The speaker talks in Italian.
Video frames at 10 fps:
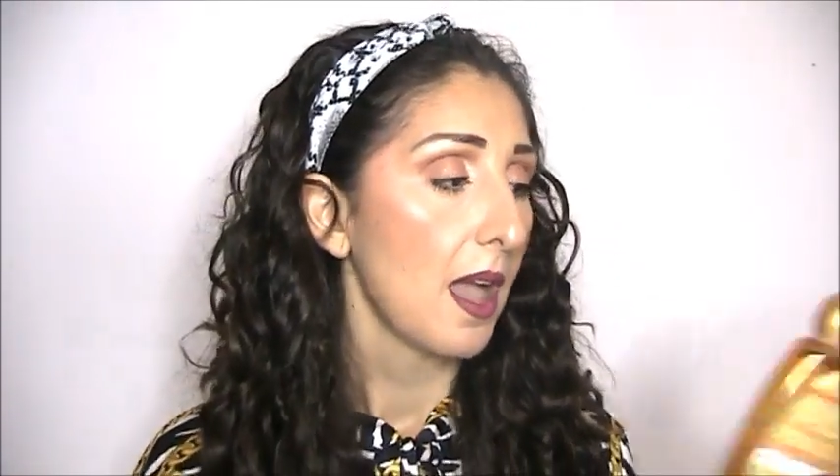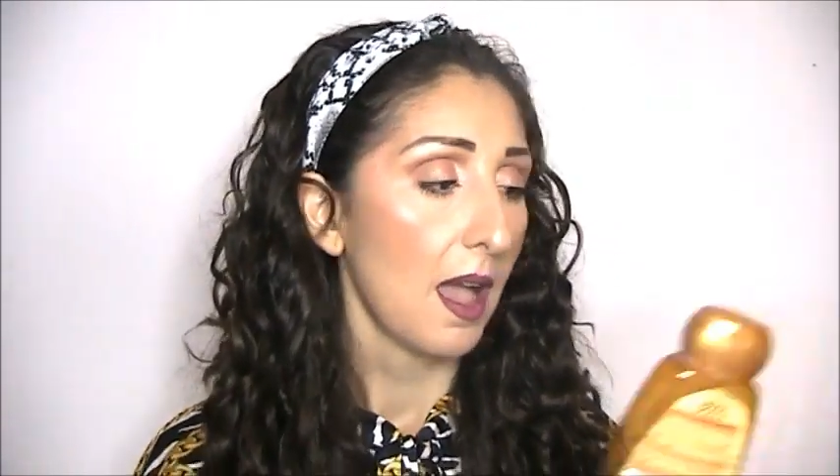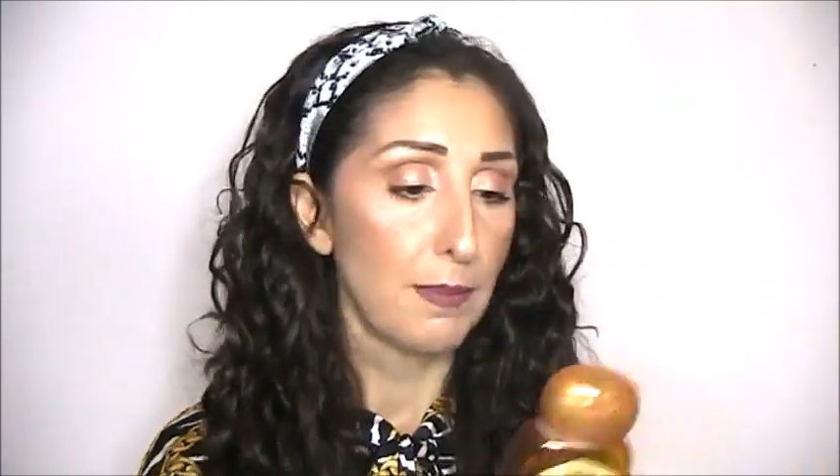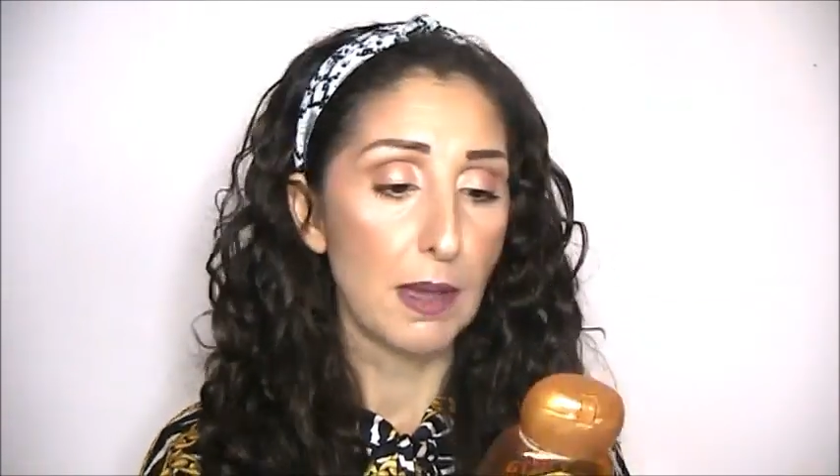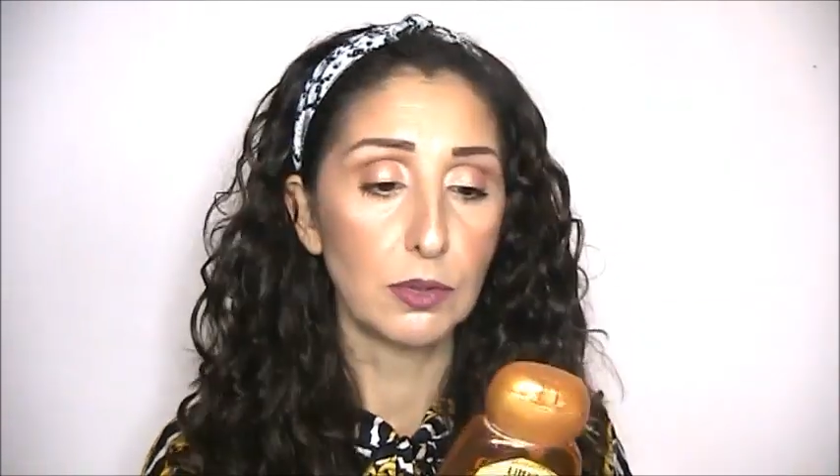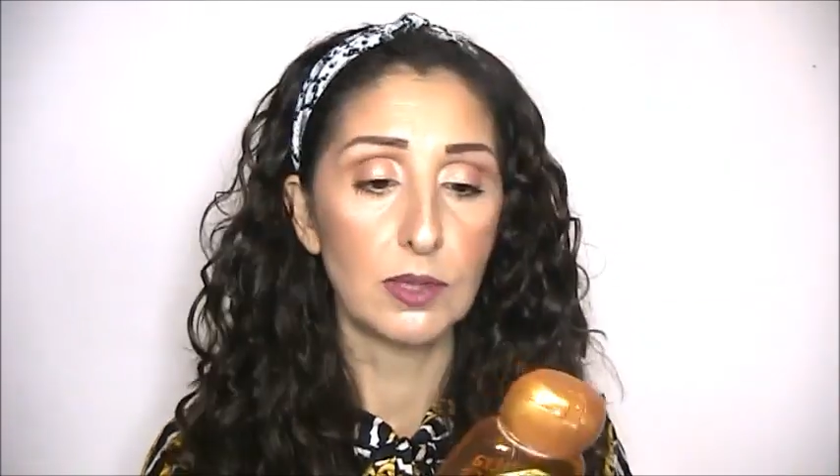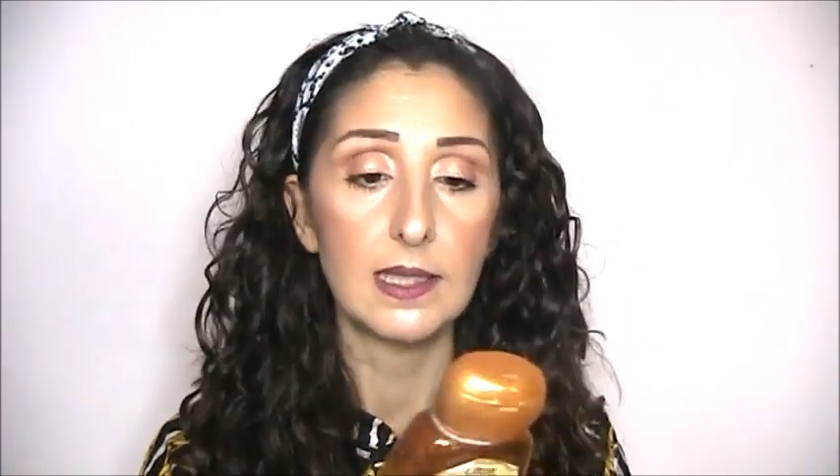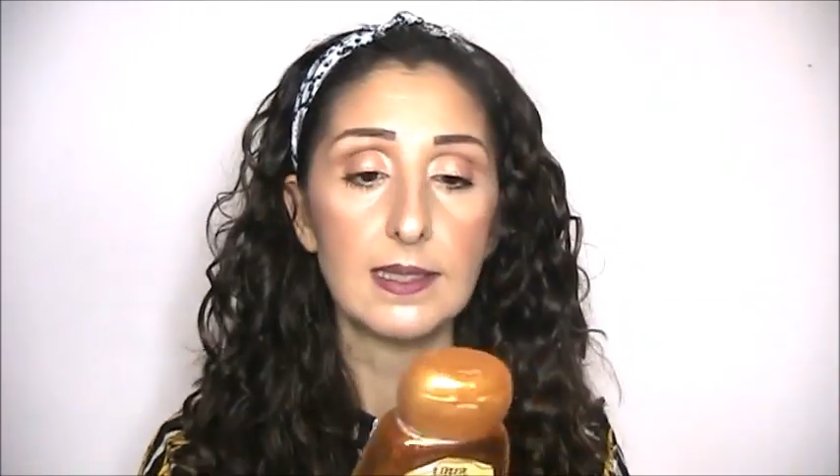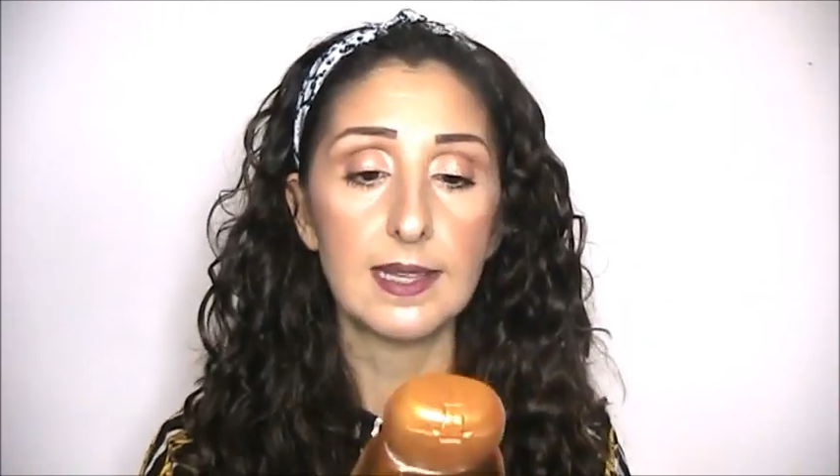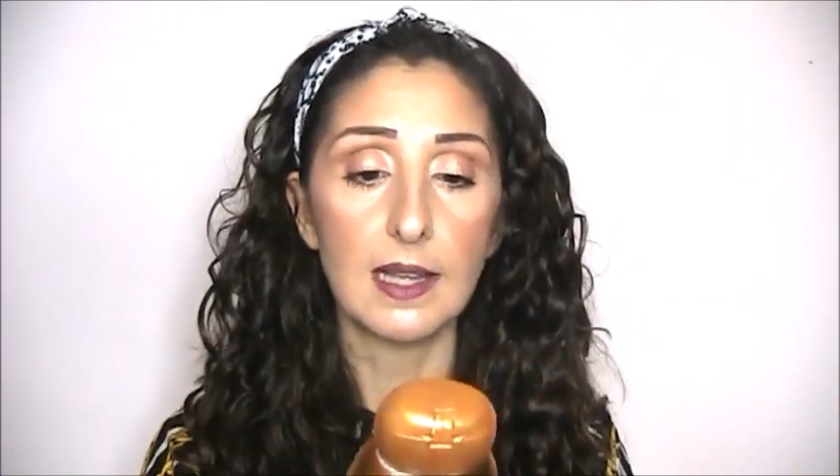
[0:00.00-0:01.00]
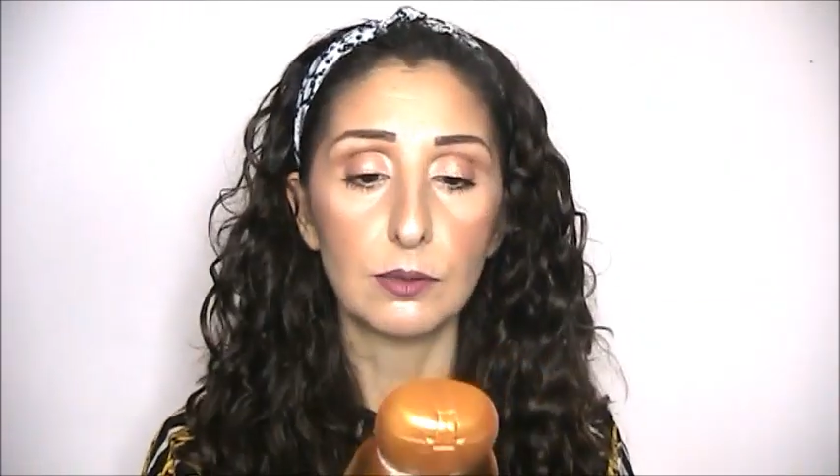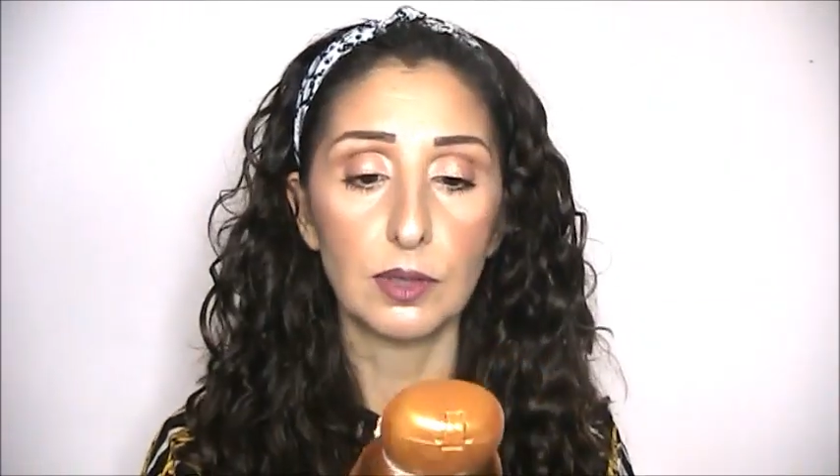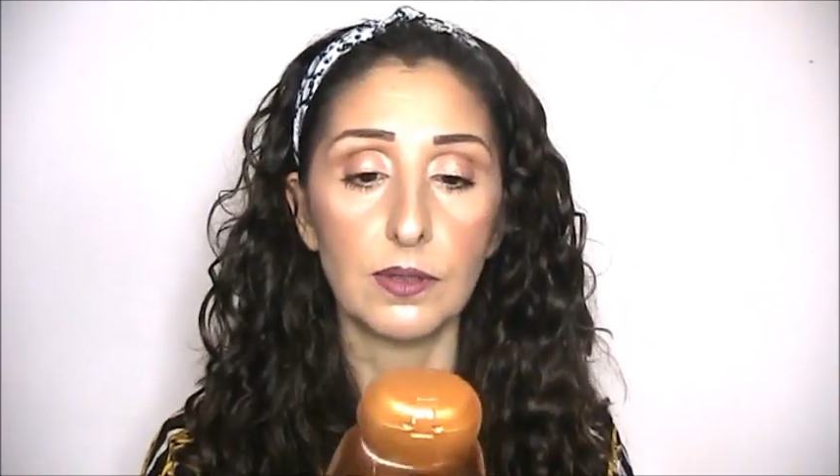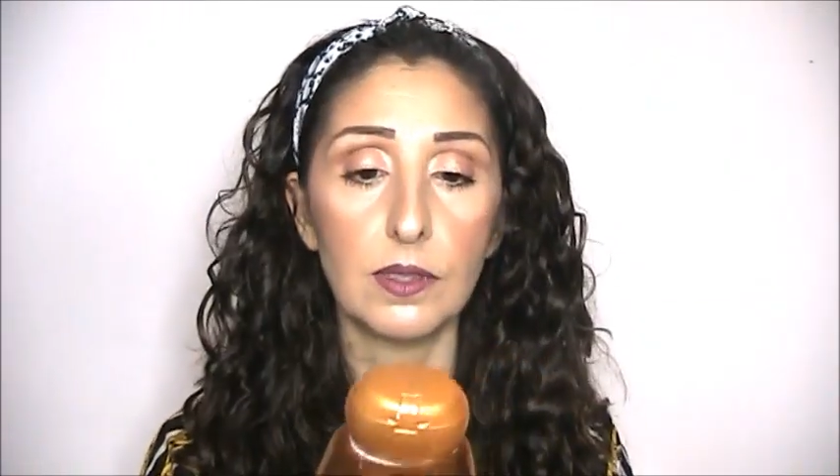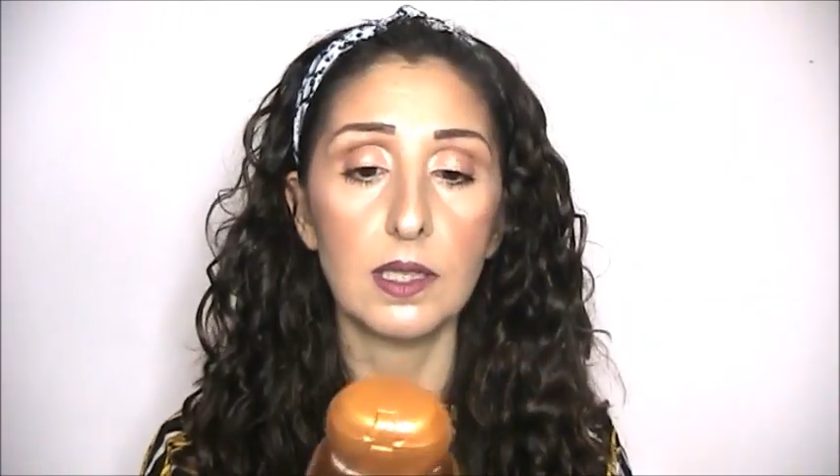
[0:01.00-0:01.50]
Abbiamo utilizzato
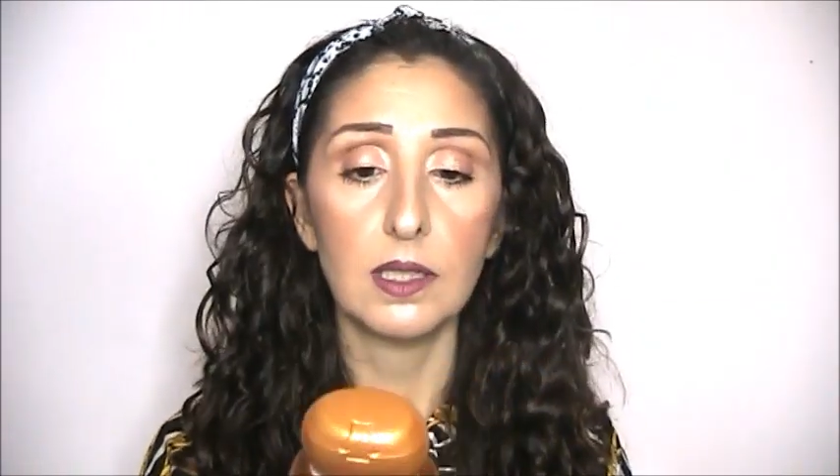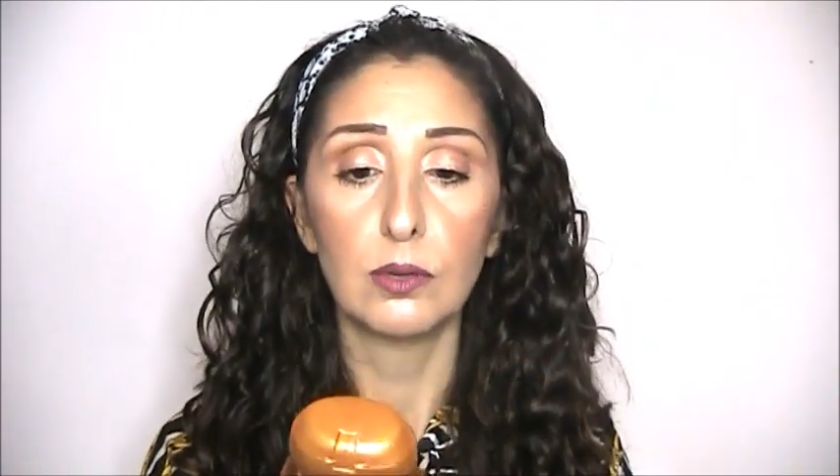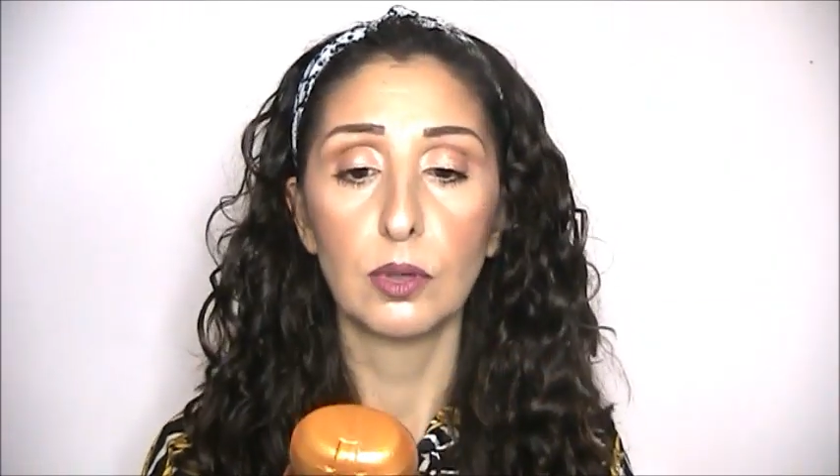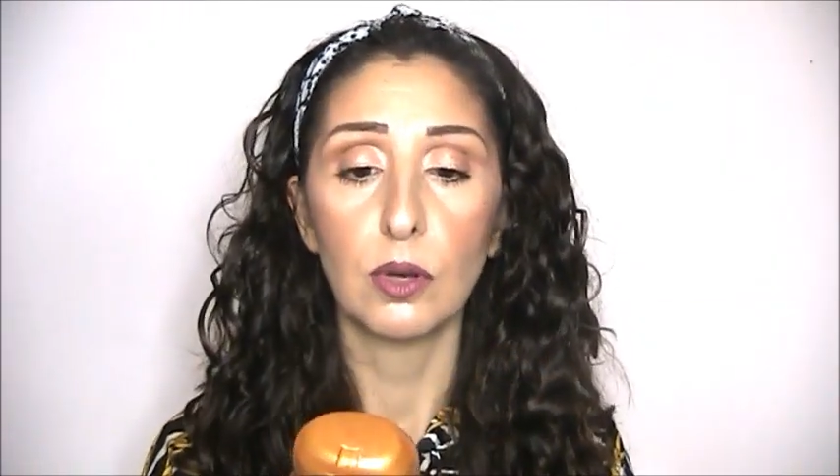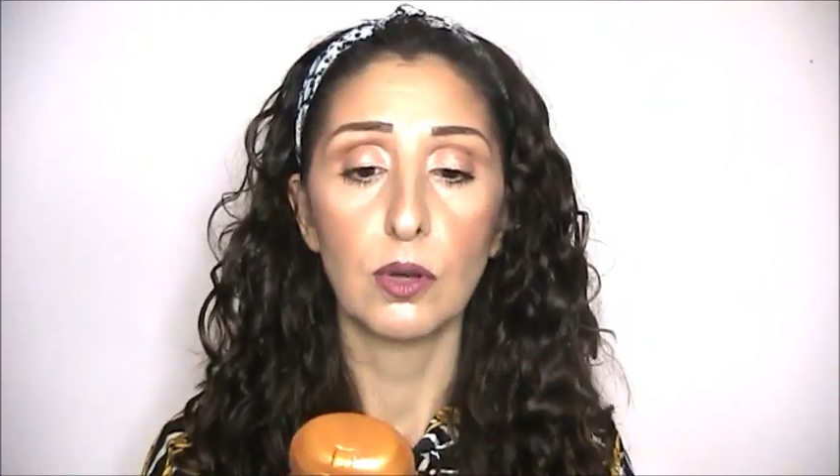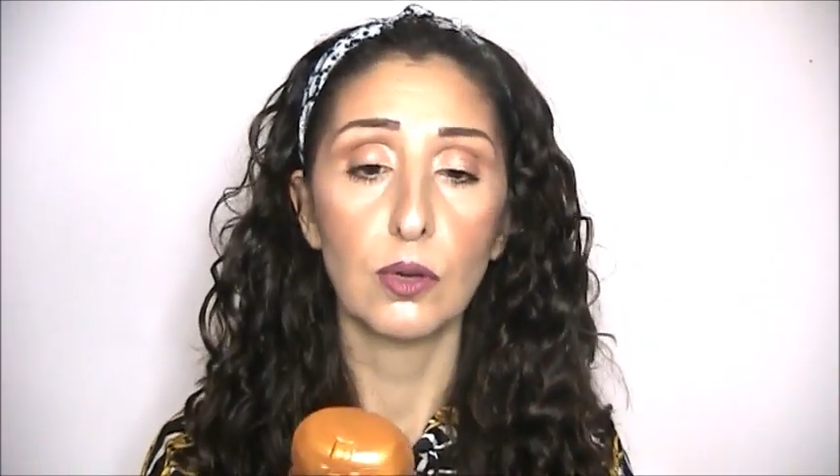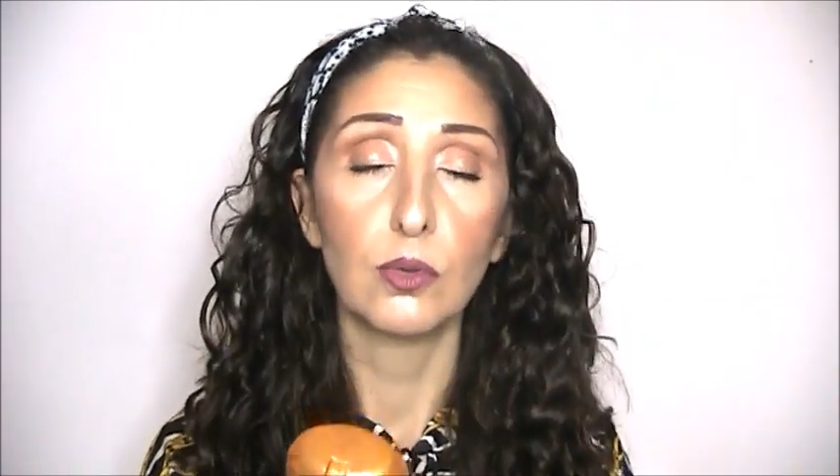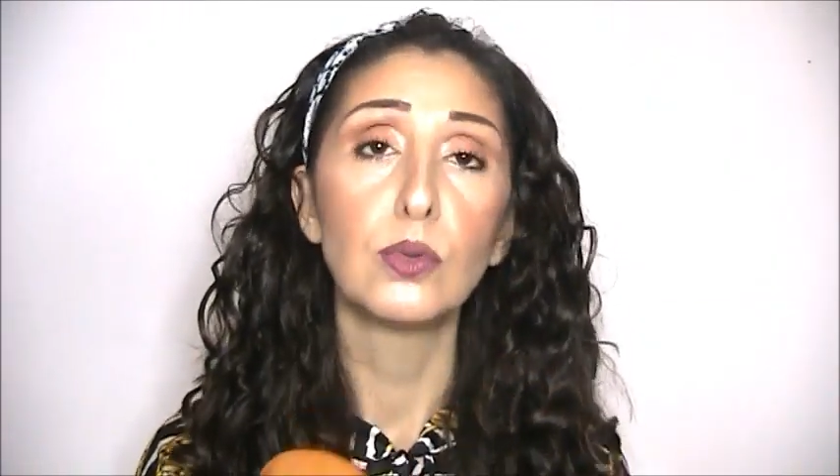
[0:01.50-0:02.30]
e finito